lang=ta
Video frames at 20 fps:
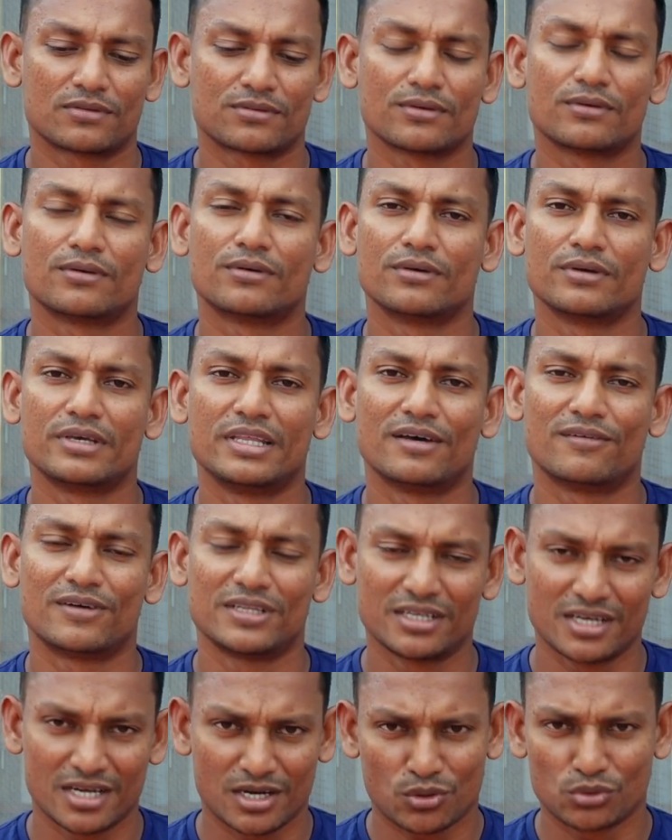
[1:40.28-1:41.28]
ஸோ இதை
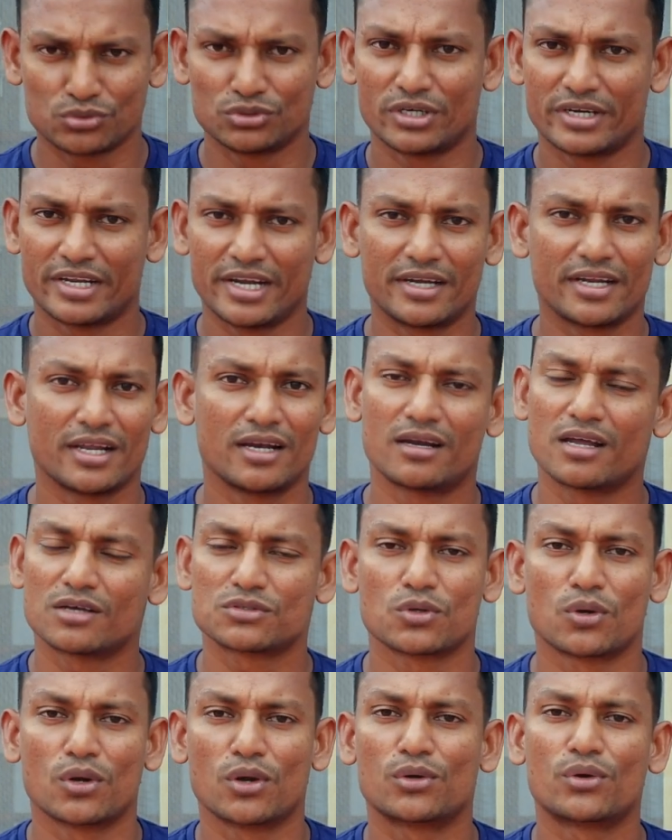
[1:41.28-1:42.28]
வந்து நான் கொஞ்சம்
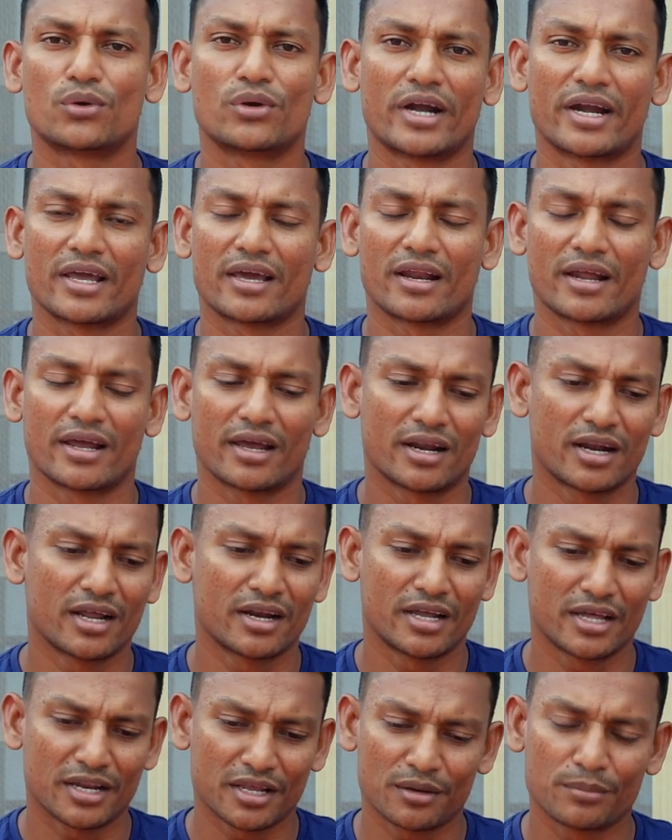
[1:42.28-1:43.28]
டீட்டெயில்டாக சொல்லணும்னு நினைக்கிறேன் ஏன்னா
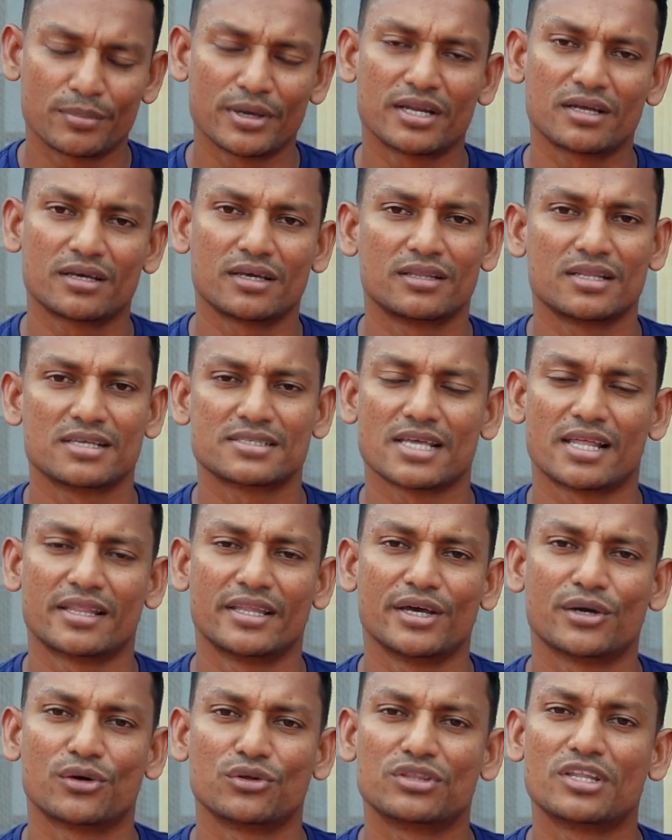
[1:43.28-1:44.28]
நிறைய பேருக்கு இந்த
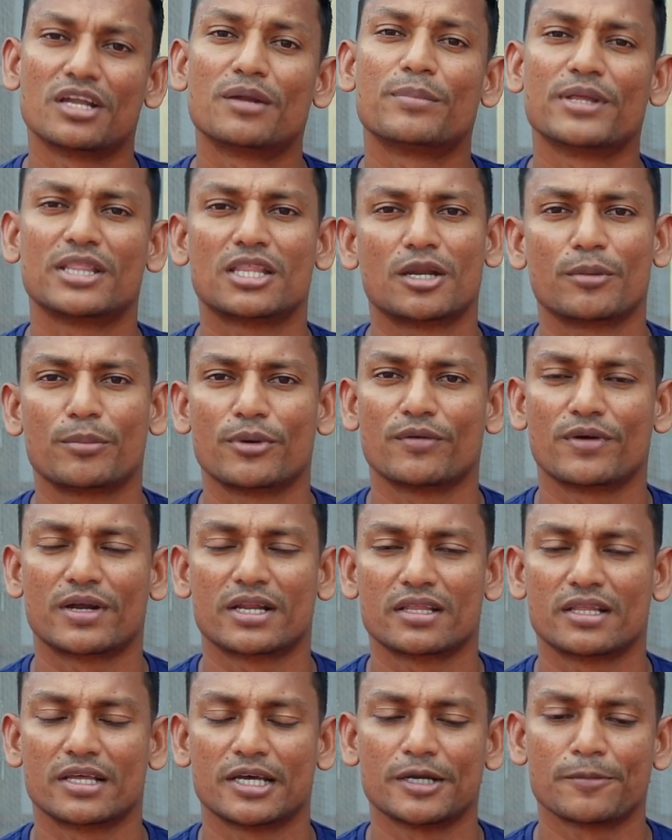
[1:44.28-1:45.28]
சந்தேகம் திருப்பி திருப்பி
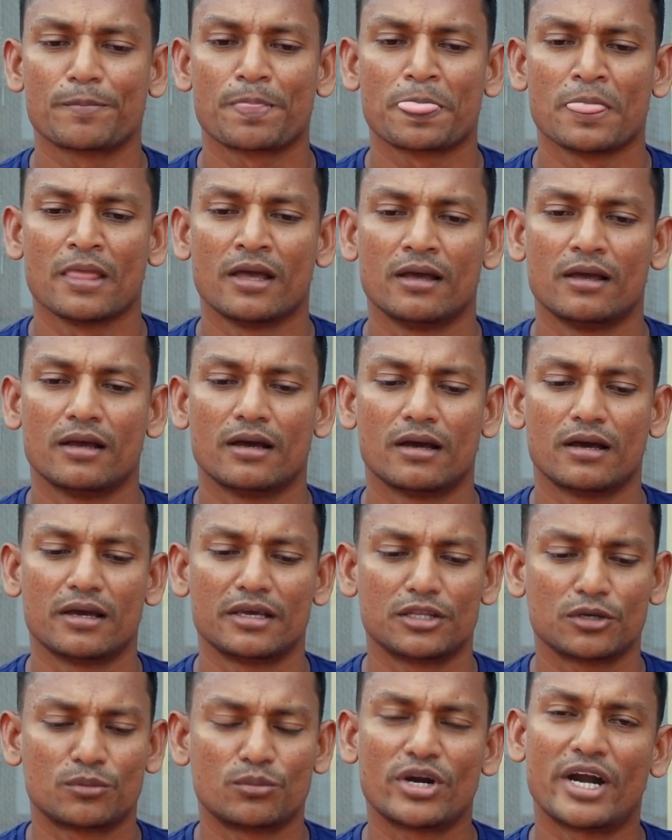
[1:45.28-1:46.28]
வருது
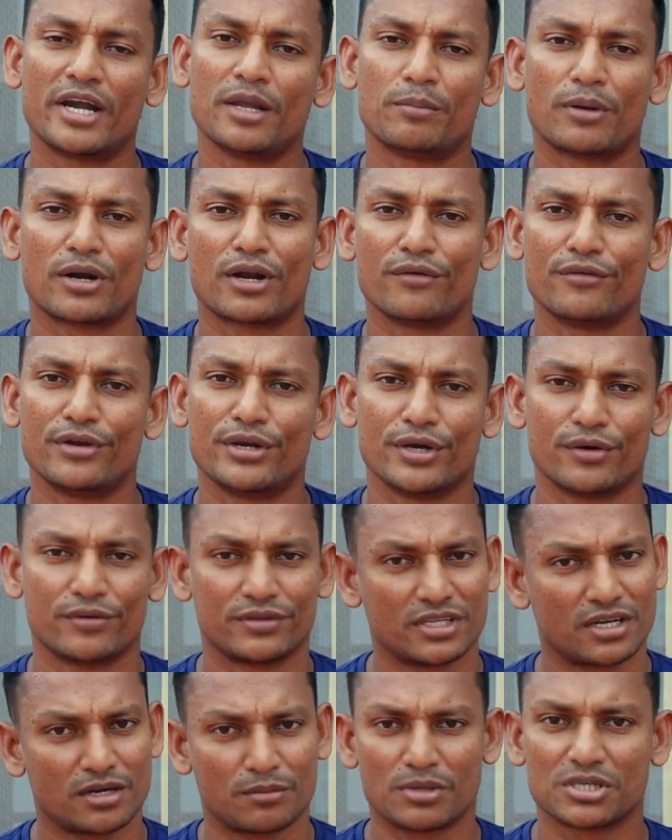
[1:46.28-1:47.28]
இதுக்கு முன்னாடி பண்ண வீடியோ
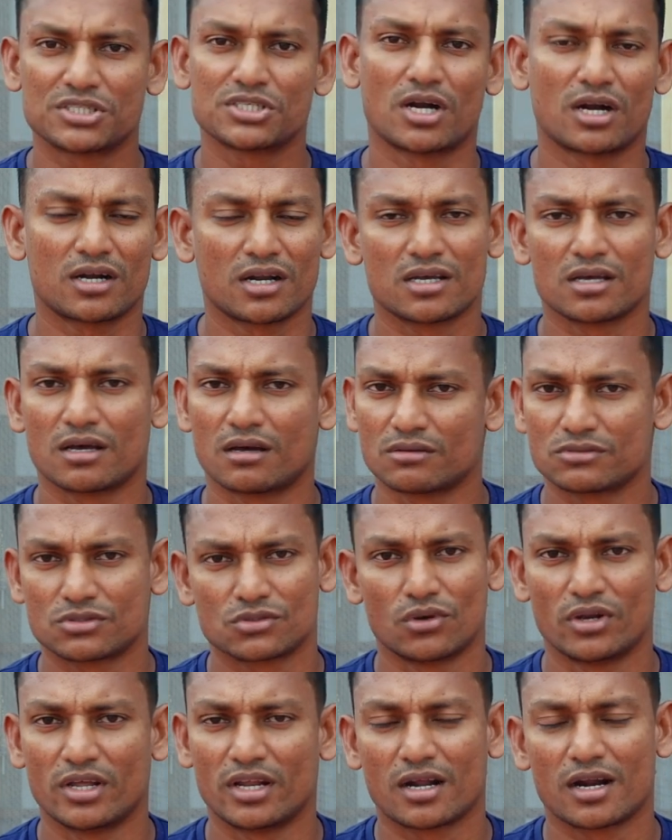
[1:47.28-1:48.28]
வந்து ரொம்ப ஷார்ட்டாக
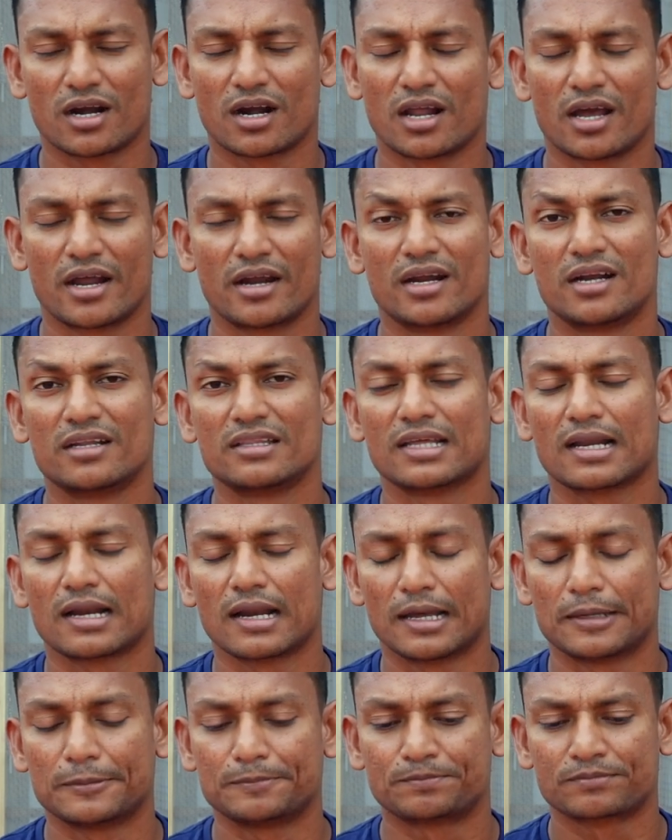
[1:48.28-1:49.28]
சொல்லியிருக்கிறேன்னா என்னன்னு
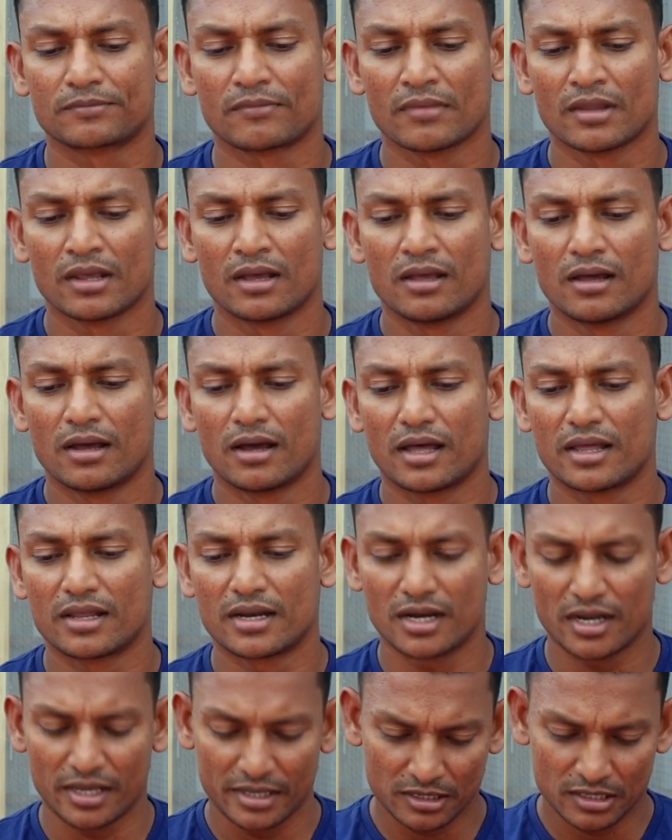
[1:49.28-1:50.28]
தெரில
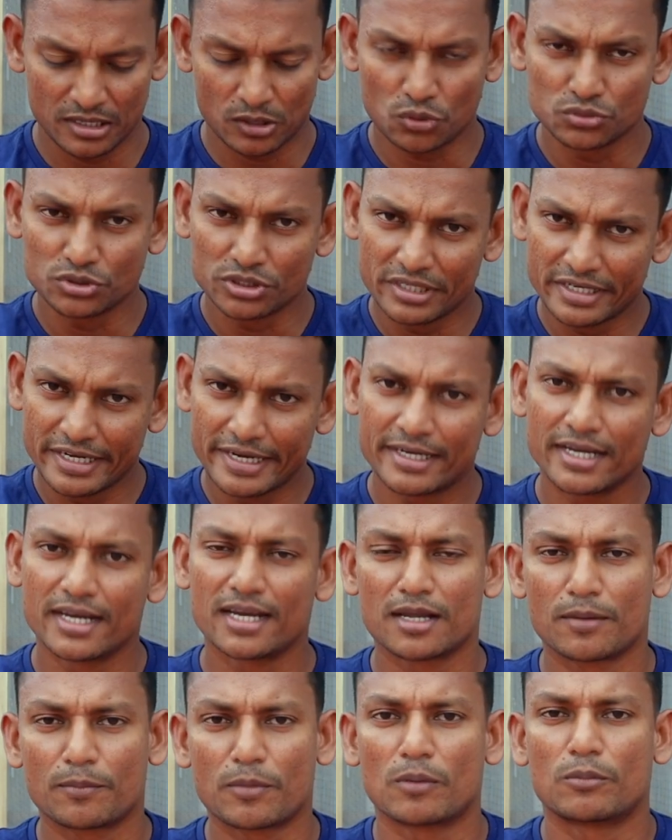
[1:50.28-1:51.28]
அதனால் இதை கொஞ்சம்
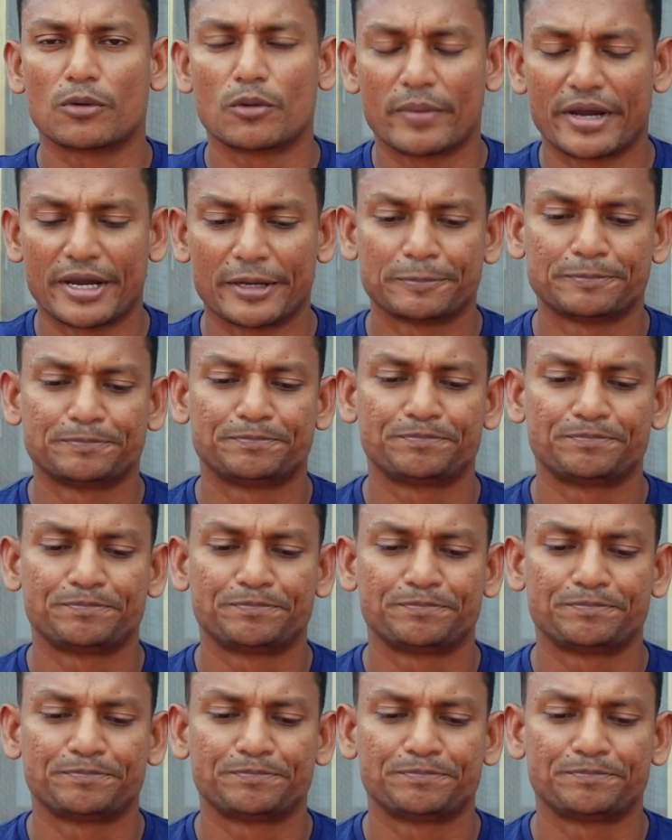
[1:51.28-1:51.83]
டீட்டெயில்டாக பார்ப்போமே